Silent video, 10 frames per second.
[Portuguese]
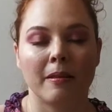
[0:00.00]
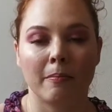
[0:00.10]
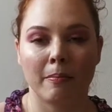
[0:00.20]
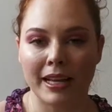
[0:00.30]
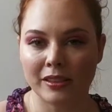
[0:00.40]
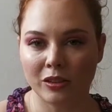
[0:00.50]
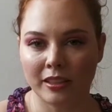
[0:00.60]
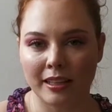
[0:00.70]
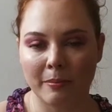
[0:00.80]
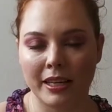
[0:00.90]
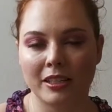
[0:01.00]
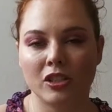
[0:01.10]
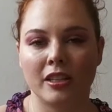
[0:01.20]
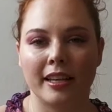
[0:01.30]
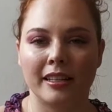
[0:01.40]
Mais
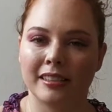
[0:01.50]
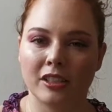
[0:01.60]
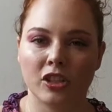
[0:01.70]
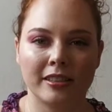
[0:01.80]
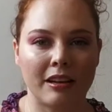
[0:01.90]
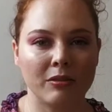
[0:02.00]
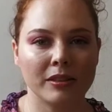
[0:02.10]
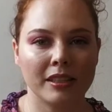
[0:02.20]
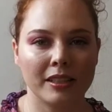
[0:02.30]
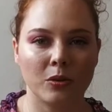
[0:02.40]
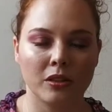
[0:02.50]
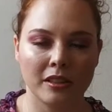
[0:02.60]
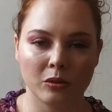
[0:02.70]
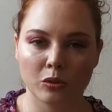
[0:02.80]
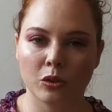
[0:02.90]
notadamente, eles injetavam
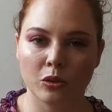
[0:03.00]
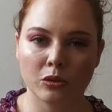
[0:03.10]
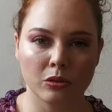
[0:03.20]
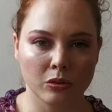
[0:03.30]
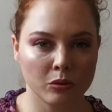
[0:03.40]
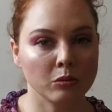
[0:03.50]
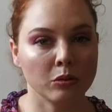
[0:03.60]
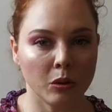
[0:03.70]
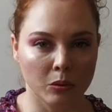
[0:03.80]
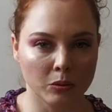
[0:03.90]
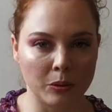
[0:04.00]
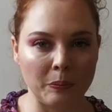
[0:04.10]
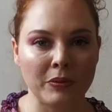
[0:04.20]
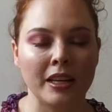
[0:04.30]
silicone nos rostos um do outro.